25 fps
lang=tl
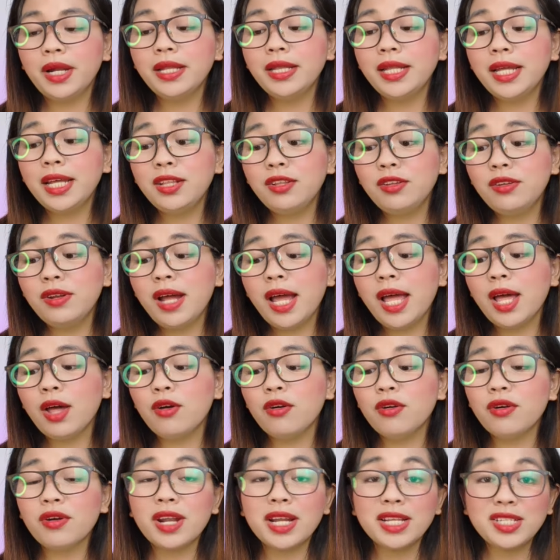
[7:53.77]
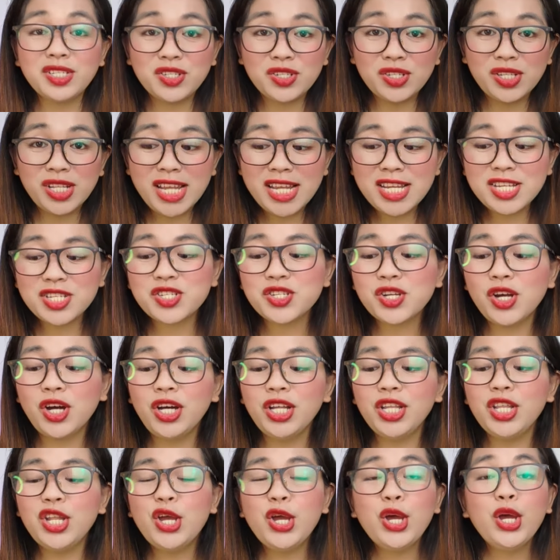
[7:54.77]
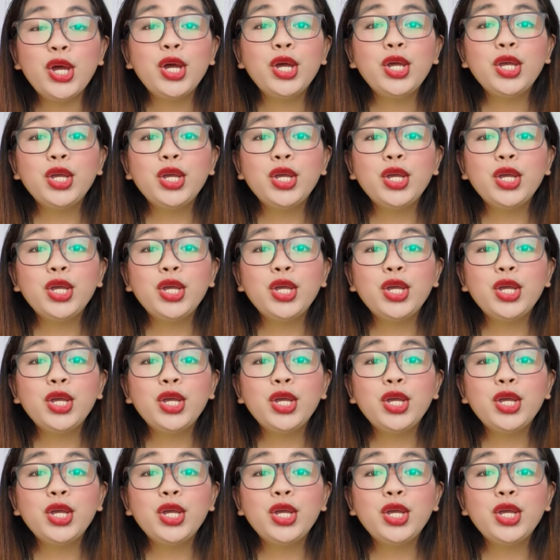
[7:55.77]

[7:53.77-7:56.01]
At ito na nga, congratulations!